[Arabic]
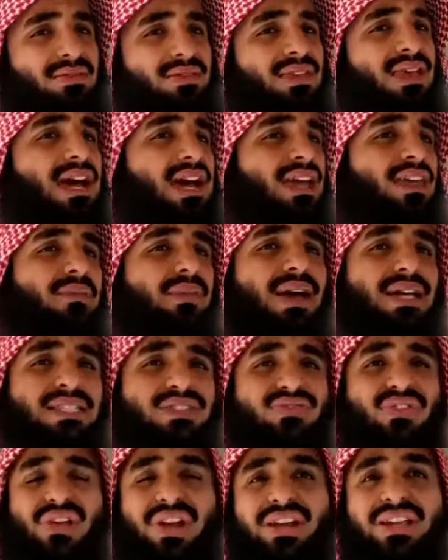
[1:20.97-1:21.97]
يا أخي ما
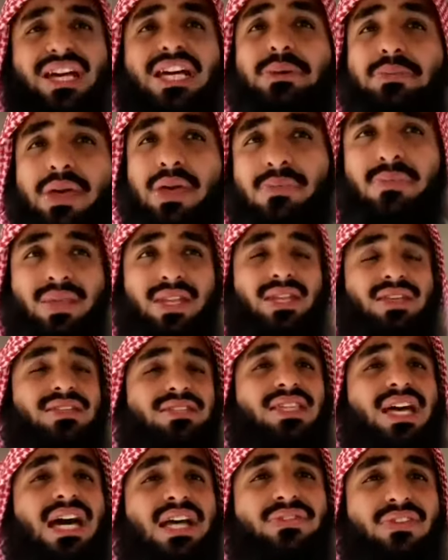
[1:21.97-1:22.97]
أسفل الكعبين من
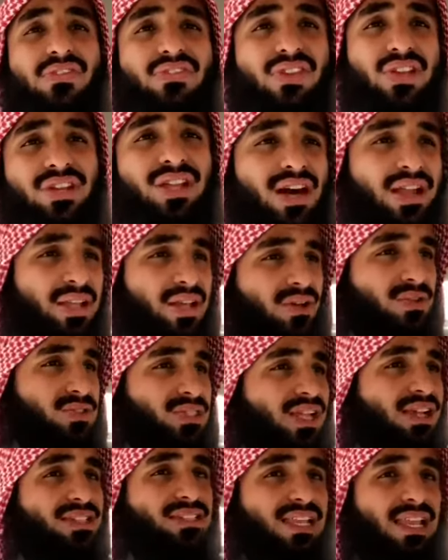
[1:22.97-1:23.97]
إزار ففي النار يقول
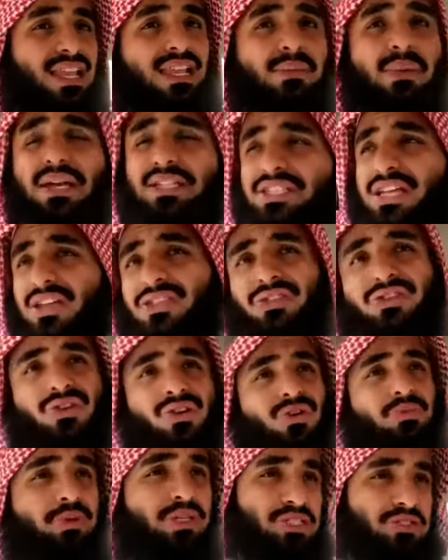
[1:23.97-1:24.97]
صلى الله عليه وسلم عشان
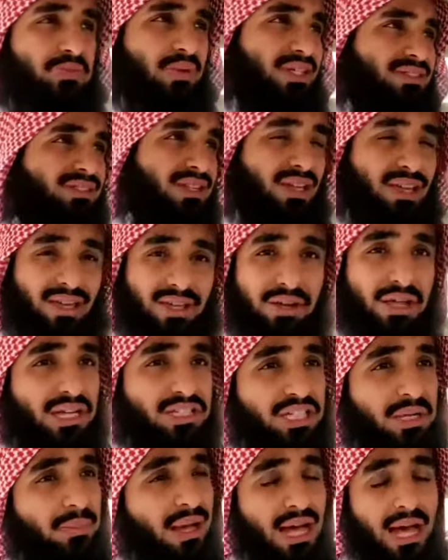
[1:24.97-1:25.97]
ثوب يا جماعة الخير يا
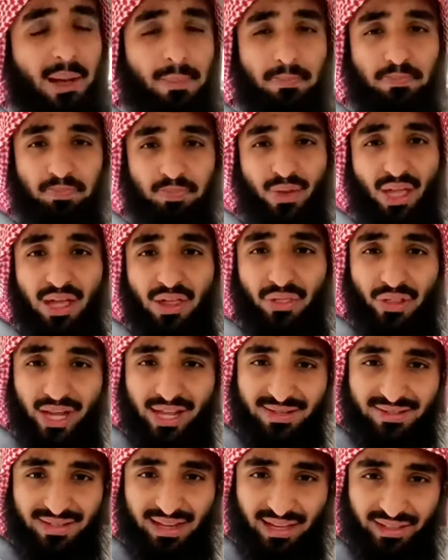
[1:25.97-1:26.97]
شباب
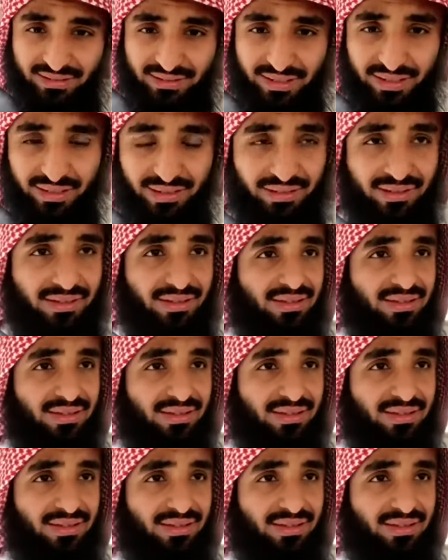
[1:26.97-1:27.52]
2 سنتي